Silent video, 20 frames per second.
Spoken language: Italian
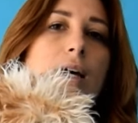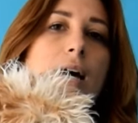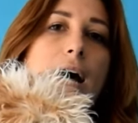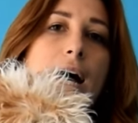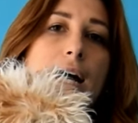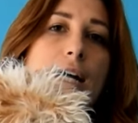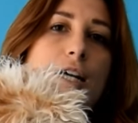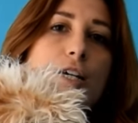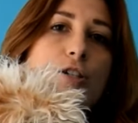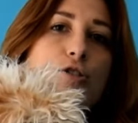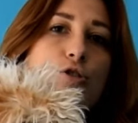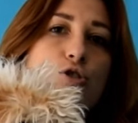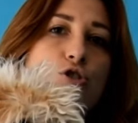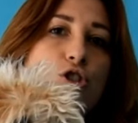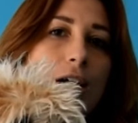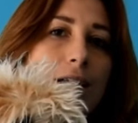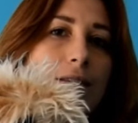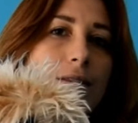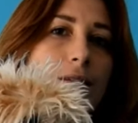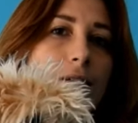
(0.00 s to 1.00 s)
Anche i
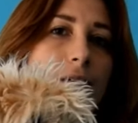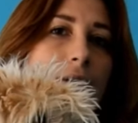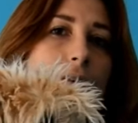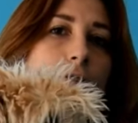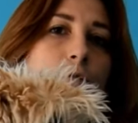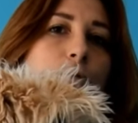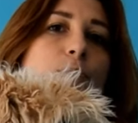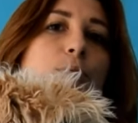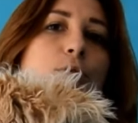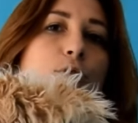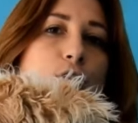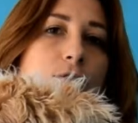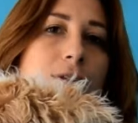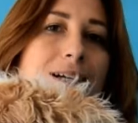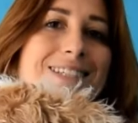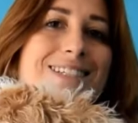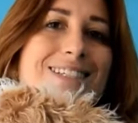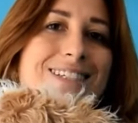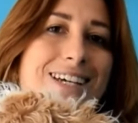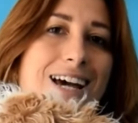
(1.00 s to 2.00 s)
soggetti un pochino
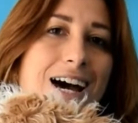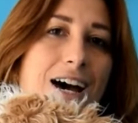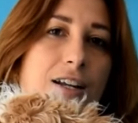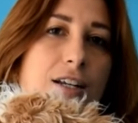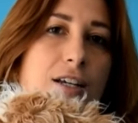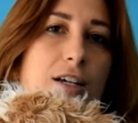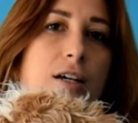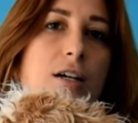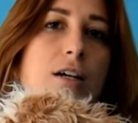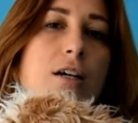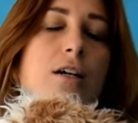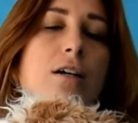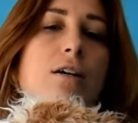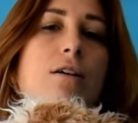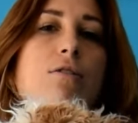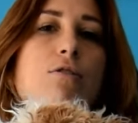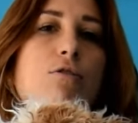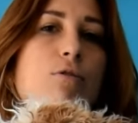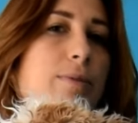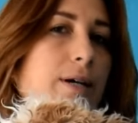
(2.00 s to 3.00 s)
anziani
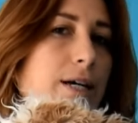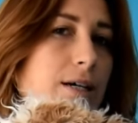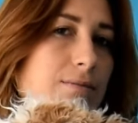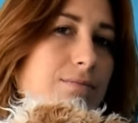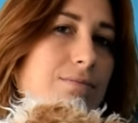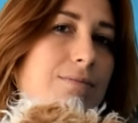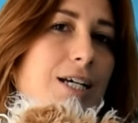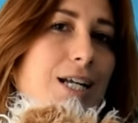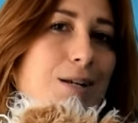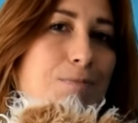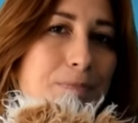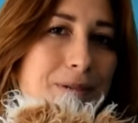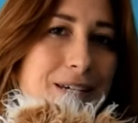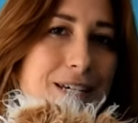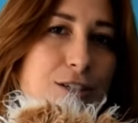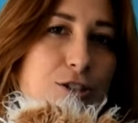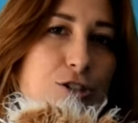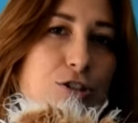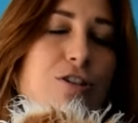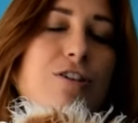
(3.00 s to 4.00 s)
come il
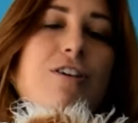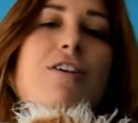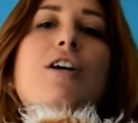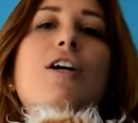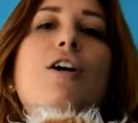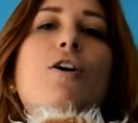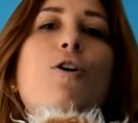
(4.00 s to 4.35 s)
piso